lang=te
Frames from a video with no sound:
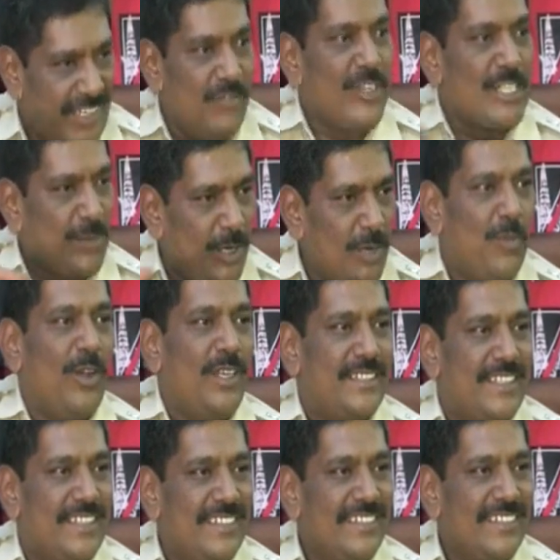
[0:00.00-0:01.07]
ఇన్విజిబుల్
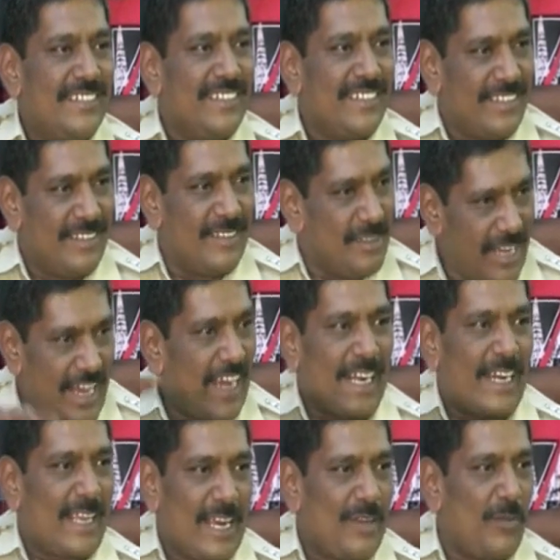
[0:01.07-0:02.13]
పోలీసీ
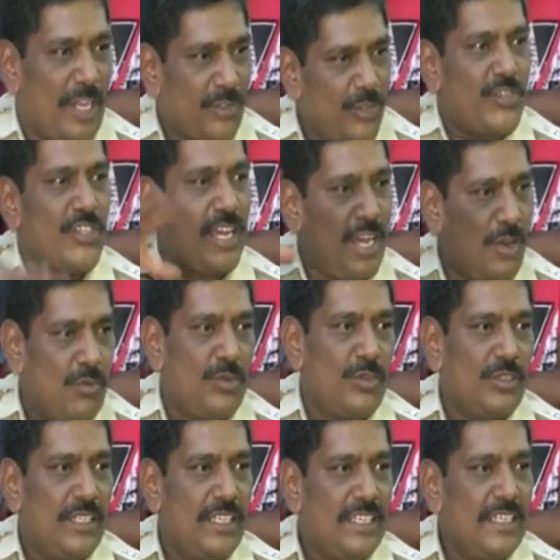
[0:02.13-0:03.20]
అక్కడ అదృశ్యంగా
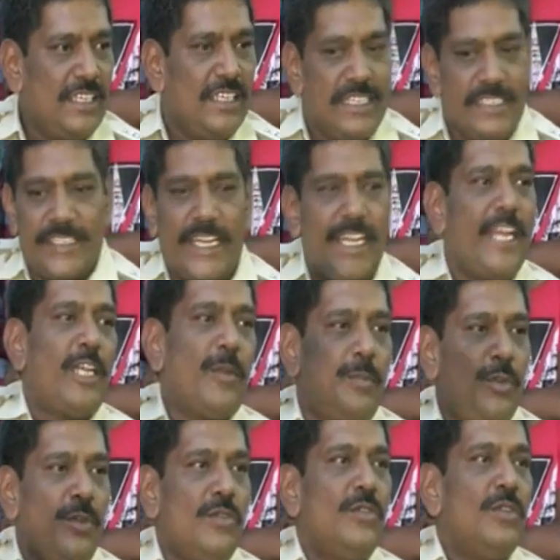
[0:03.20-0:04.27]
ఉంటుంది
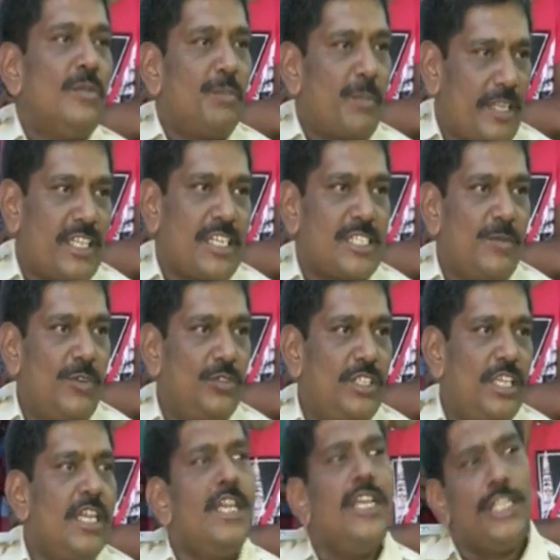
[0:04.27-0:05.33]
జరిగేటప్పుడు
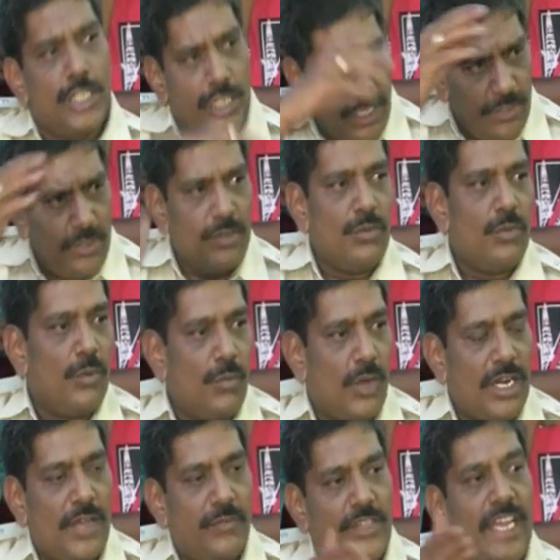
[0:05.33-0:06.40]
ప్రత్యక్షమవుద్ది ఇది
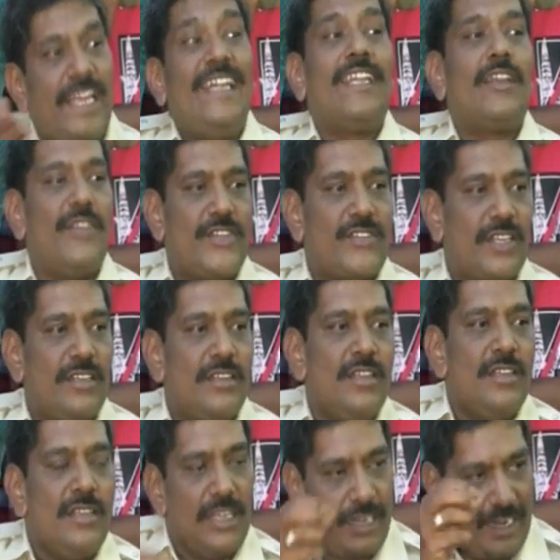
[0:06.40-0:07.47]
వన్ ఆఫ్ ద ఇంటర్వెన్షన్
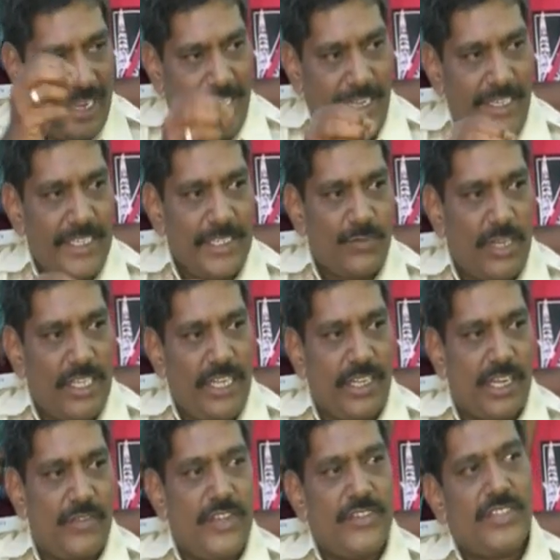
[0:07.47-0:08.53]
లైట్ ఈజ్ వన్
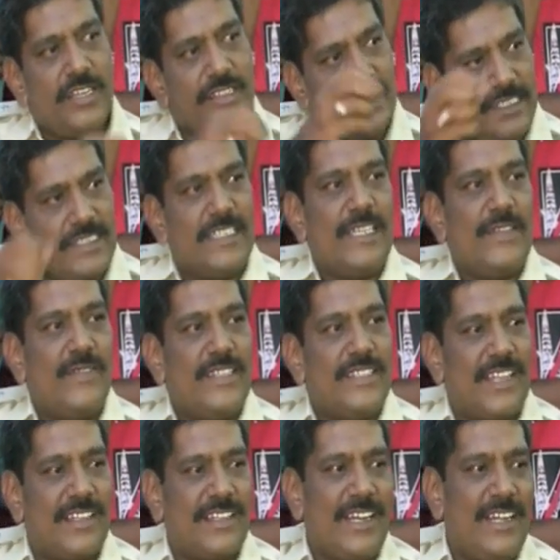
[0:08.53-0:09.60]
ఇంటర్వెన్షన్ సీసీటీవీ
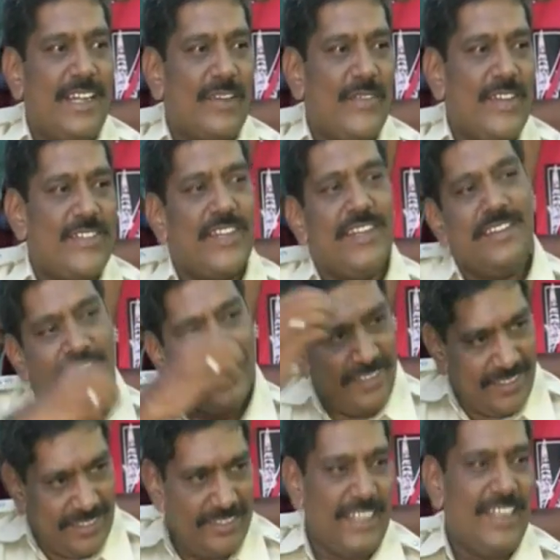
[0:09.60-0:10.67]
ఈజ్ అనదర్ ఇంటర్వెన్షన్
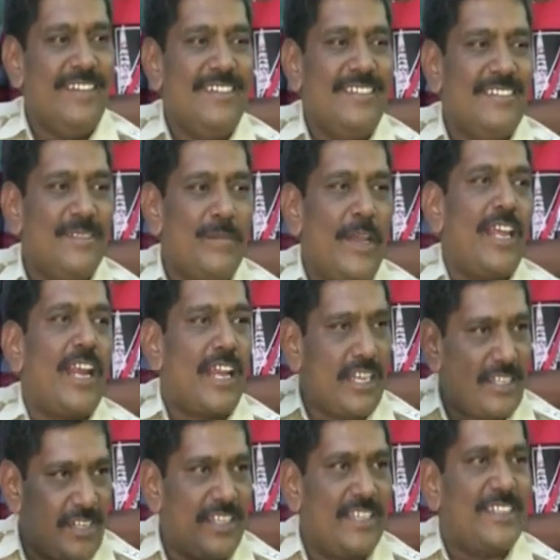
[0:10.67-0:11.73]
దెన్ మహిళా
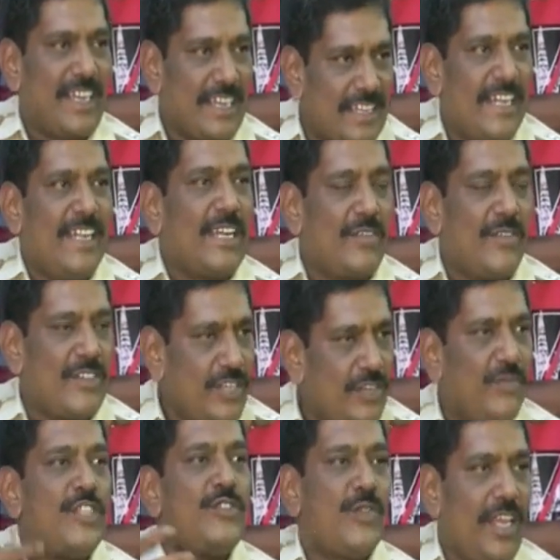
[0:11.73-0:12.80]
రక్షక్ ఈజ్ అనదర్
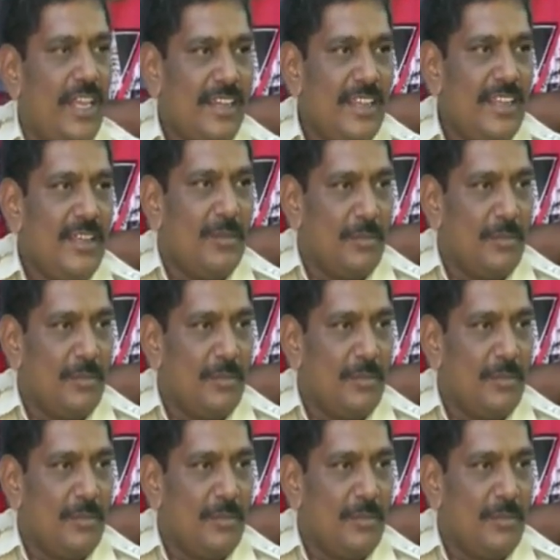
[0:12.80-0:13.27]
ఇంటర్వెన్షన్ విచ్ వీఆర్